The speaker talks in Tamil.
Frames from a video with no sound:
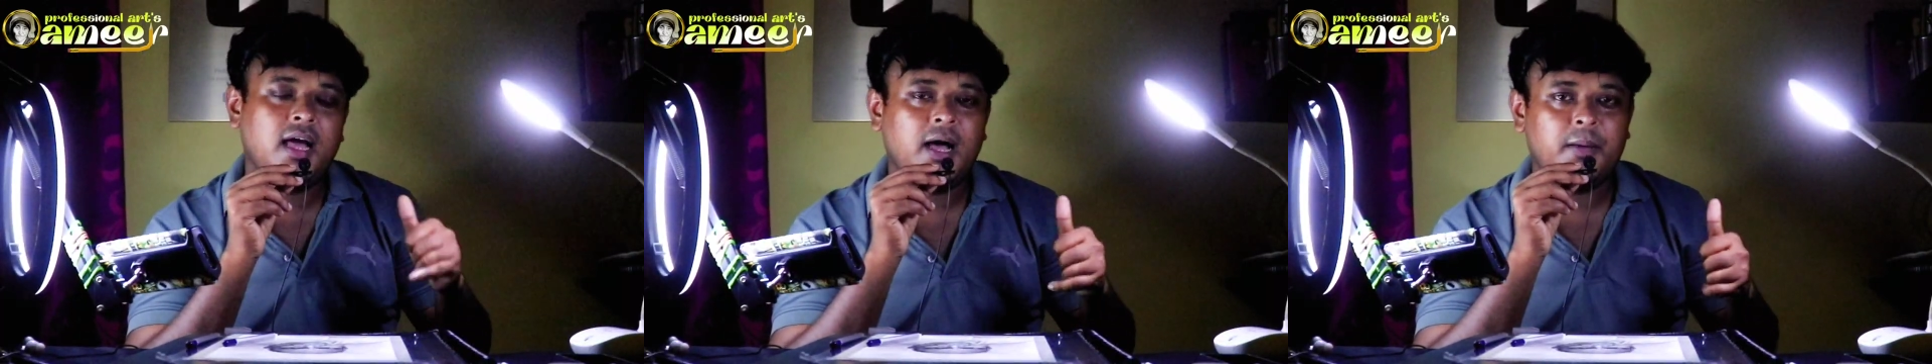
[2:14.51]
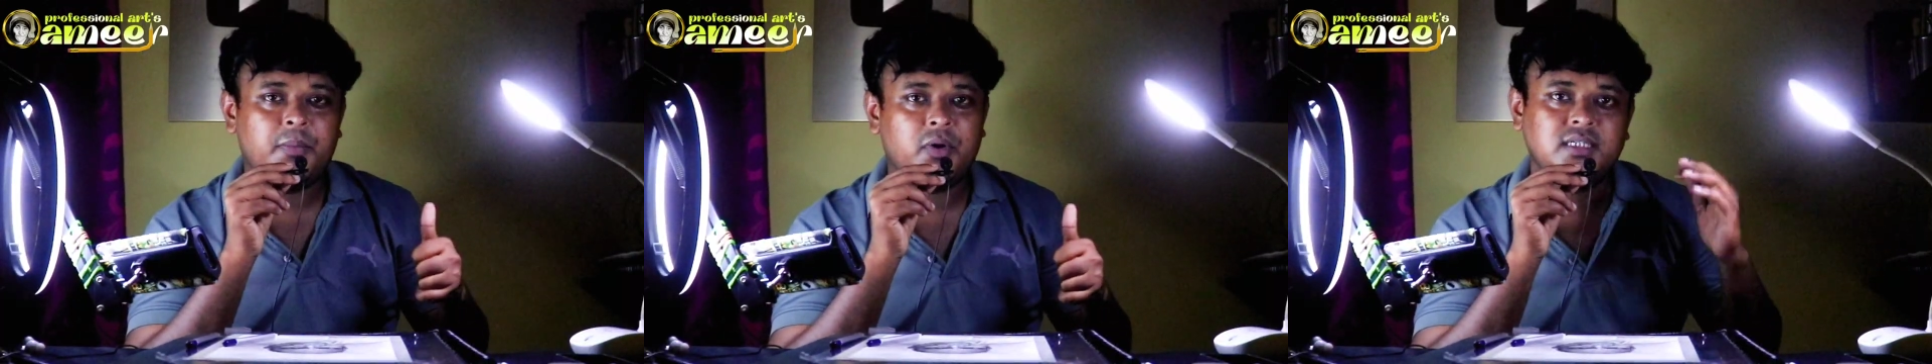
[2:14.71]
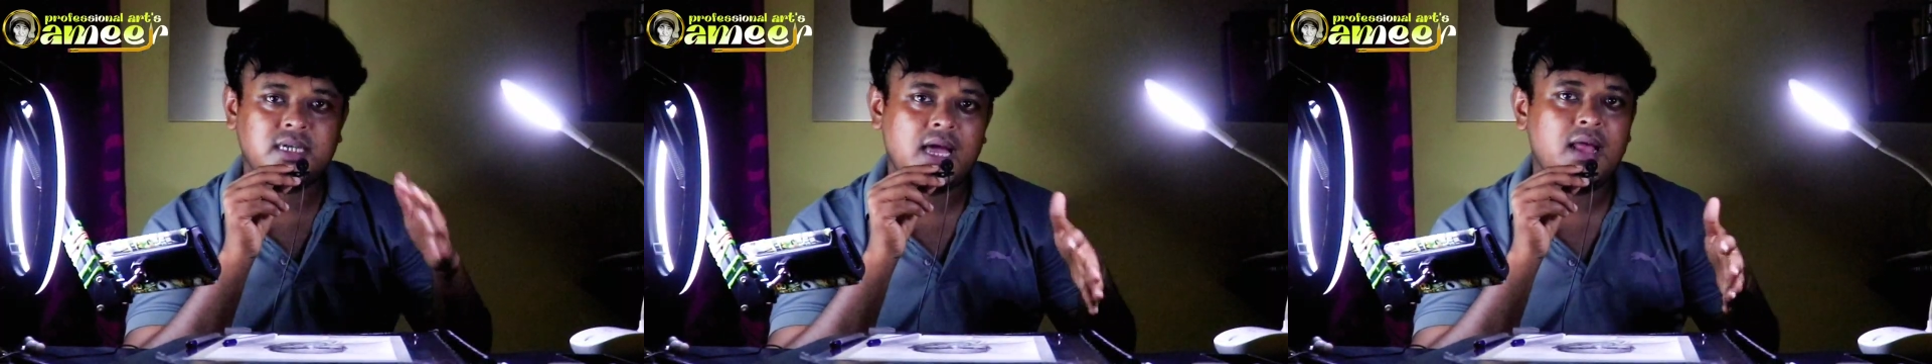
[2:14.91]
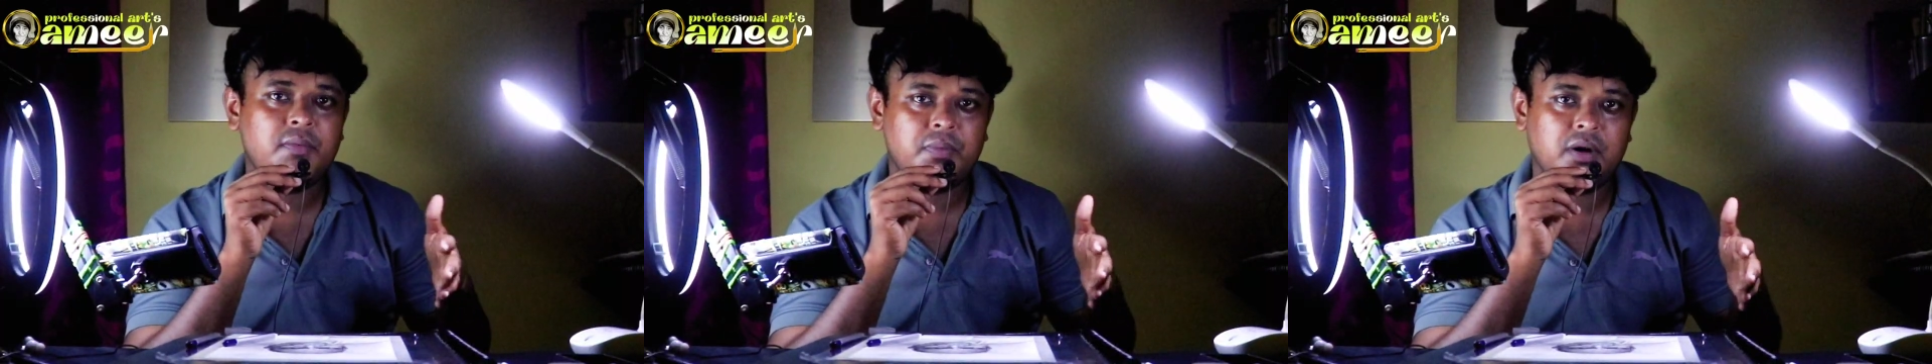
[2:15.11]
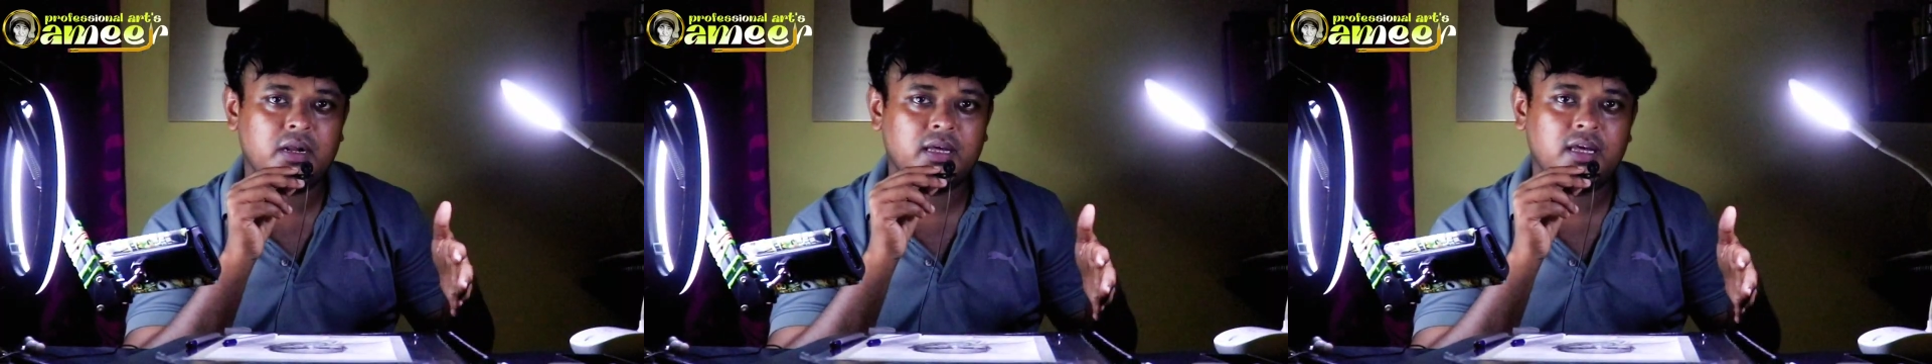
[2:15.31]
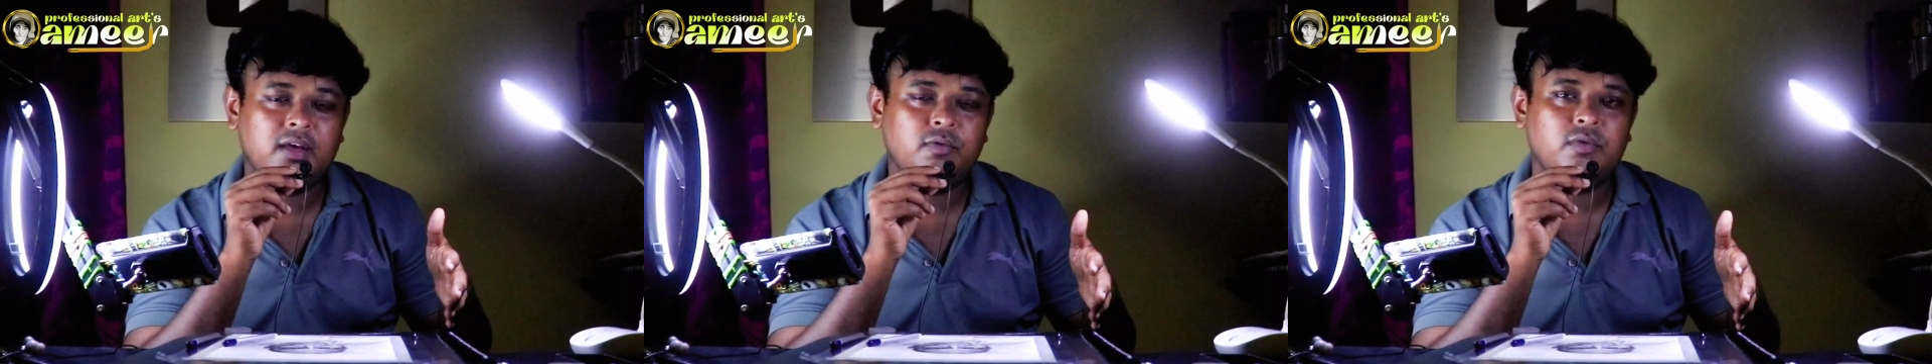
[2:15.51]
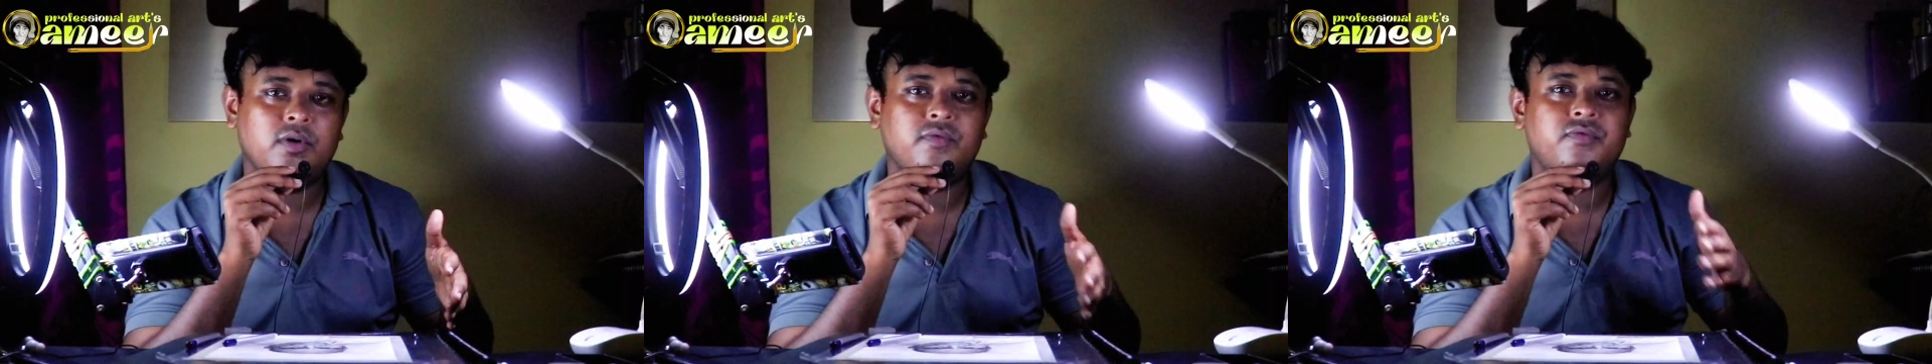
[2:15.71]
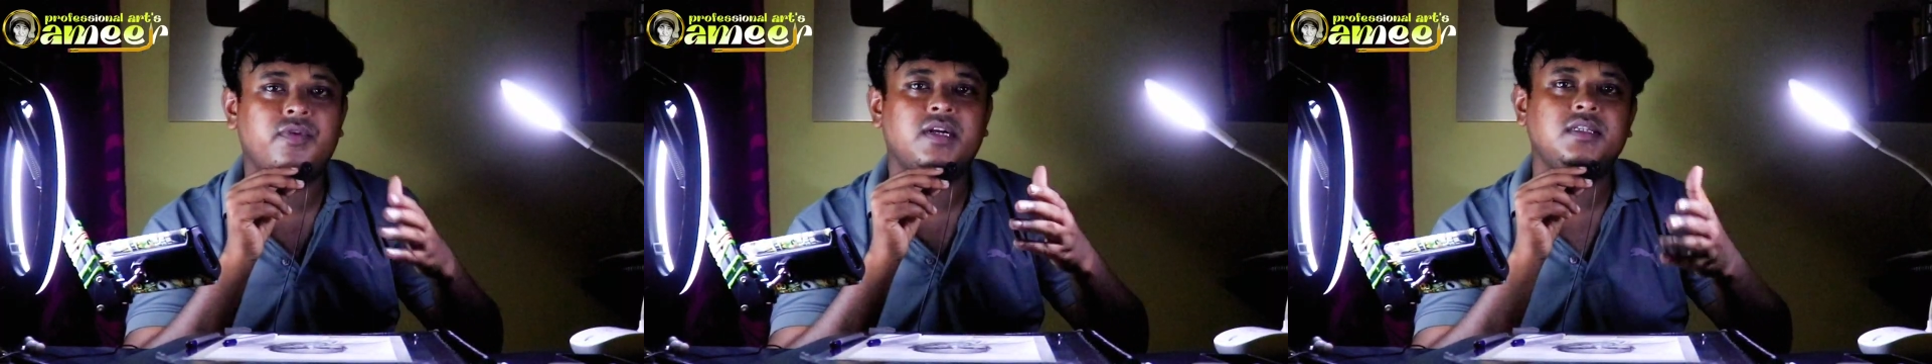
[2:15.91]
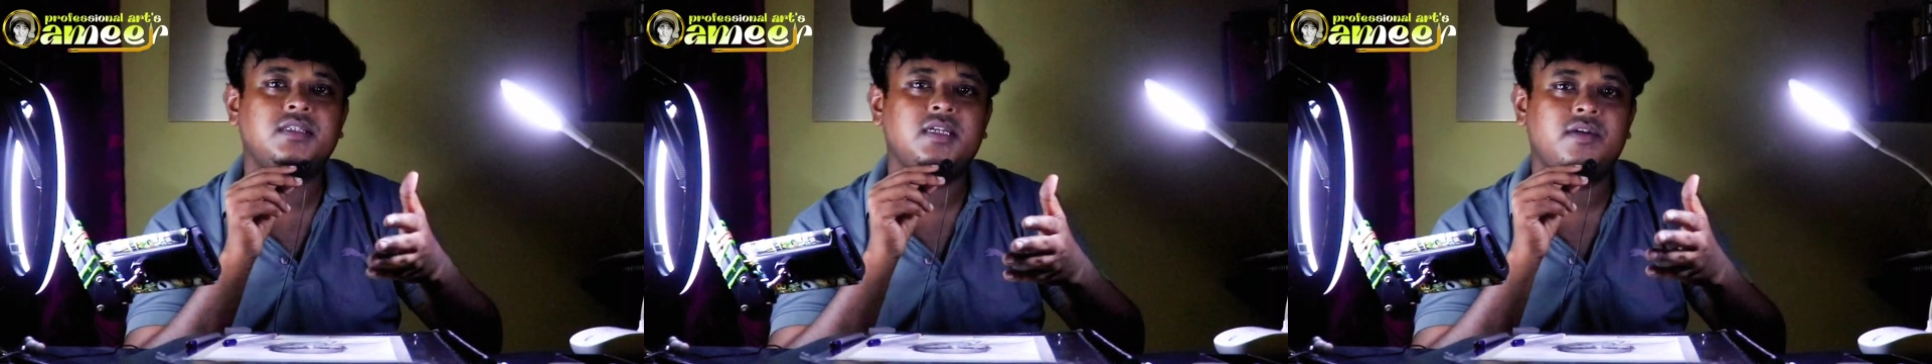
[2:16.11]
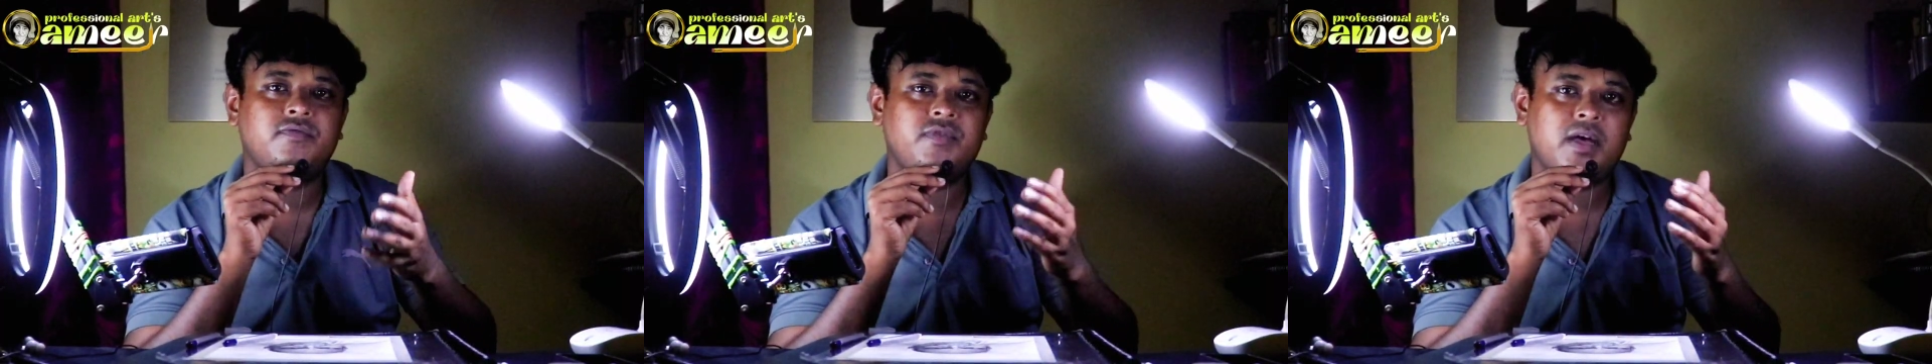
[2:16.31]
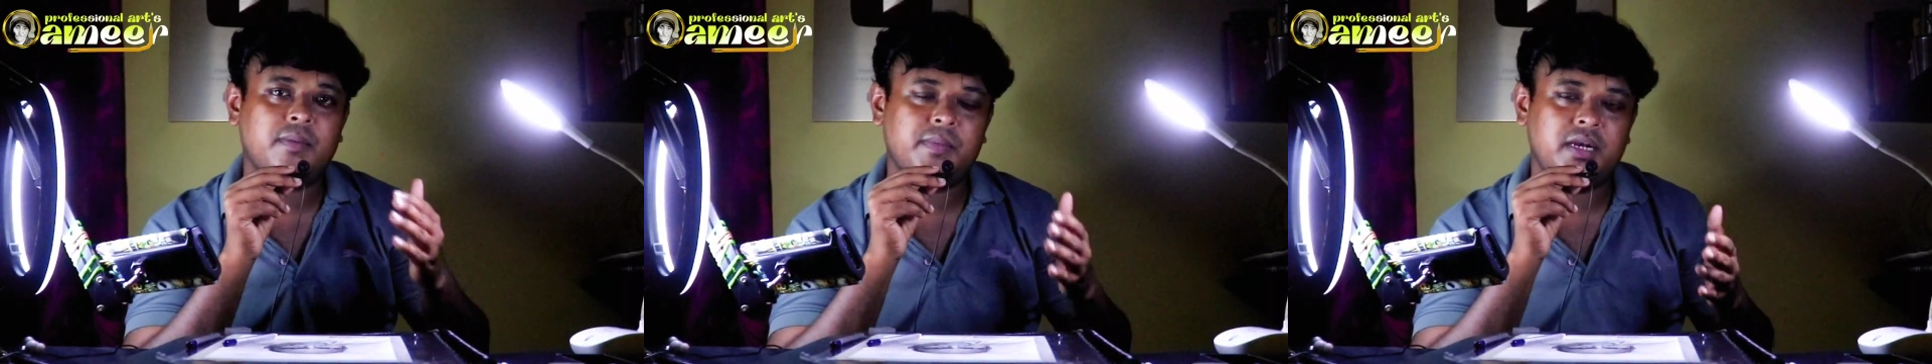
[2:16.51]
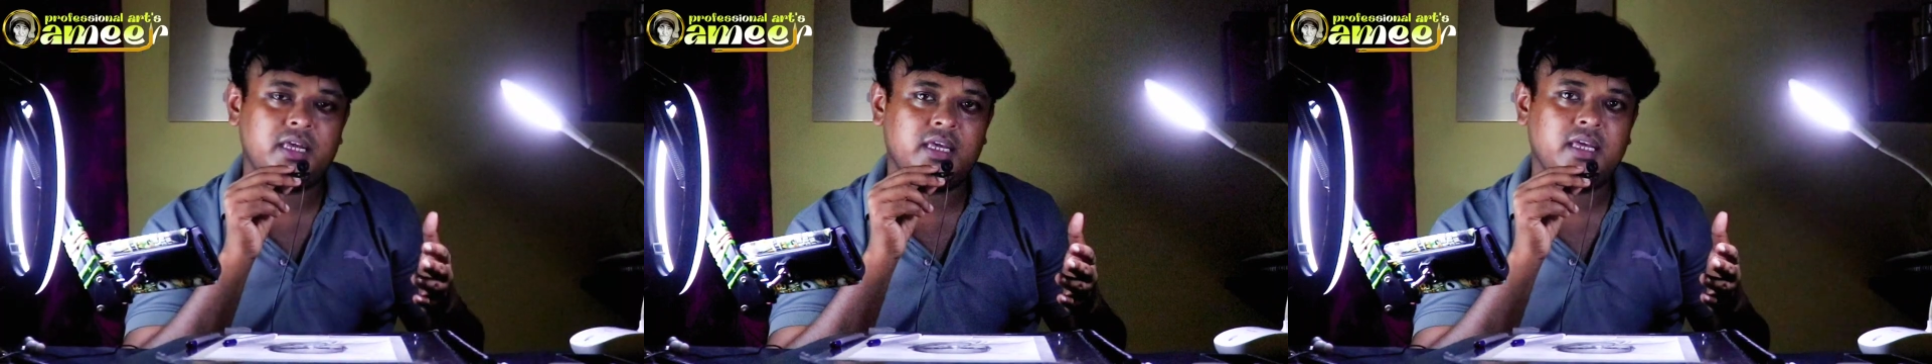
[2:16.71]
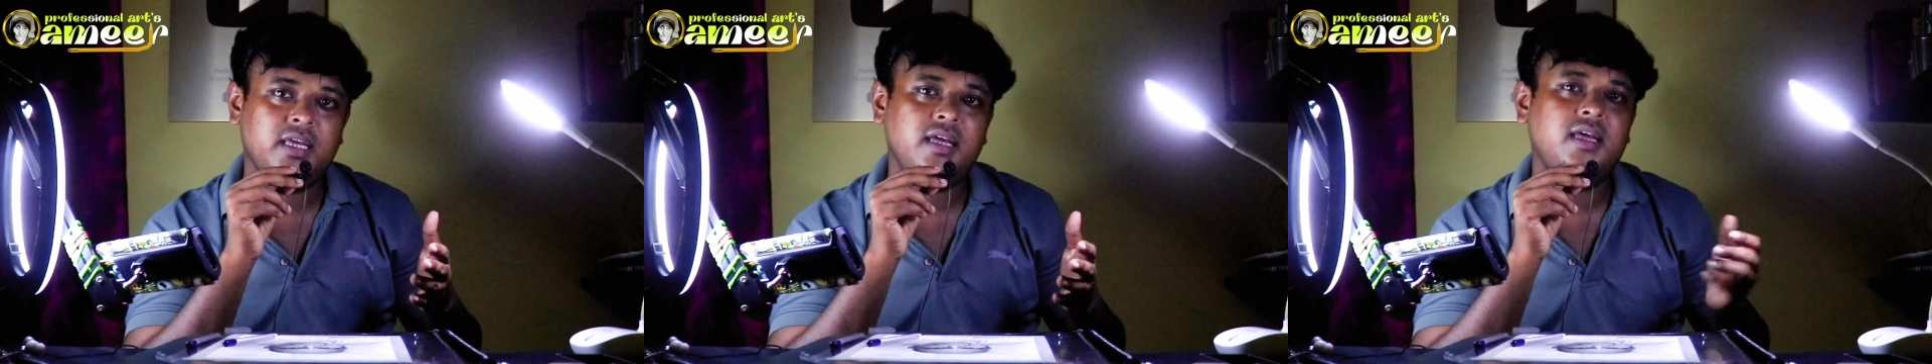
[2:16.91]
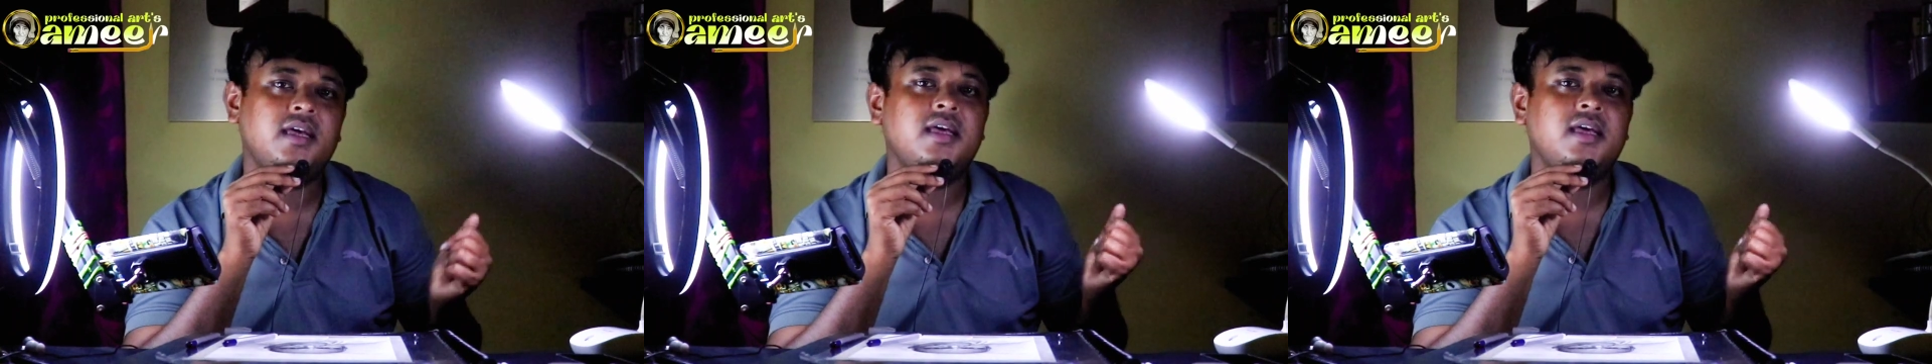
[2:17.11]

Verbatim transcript: அப்போ ஷேர் பண்ணுங்கள் உங்கள் ஃப்ரெண்ட்ஸ் அண்ட் ஃபேமிலிக்கு